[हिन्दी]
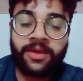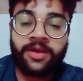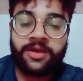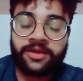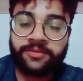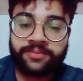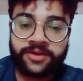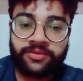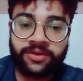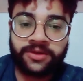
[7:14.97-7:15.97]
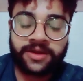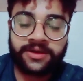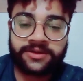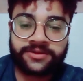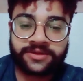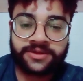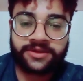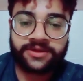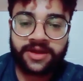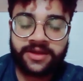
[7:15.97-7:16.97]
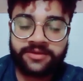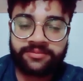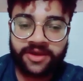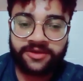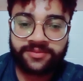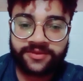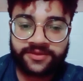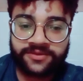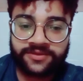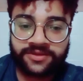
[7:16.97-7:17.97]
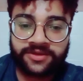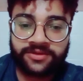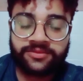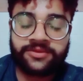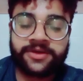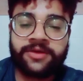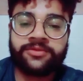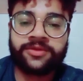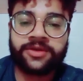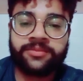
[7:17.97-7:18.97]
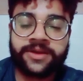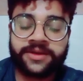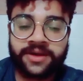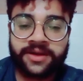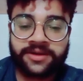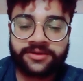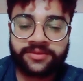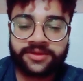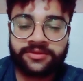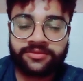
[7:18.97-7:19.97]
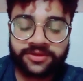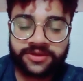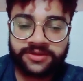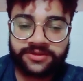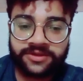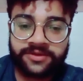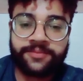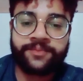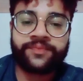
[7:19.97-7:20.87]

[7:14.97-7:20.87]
एक भी गोल ना कर सकी ना एक मैच भी जीत सकी उल्टा उन्होंने हमारी नाक कटवा दी और एक तरफ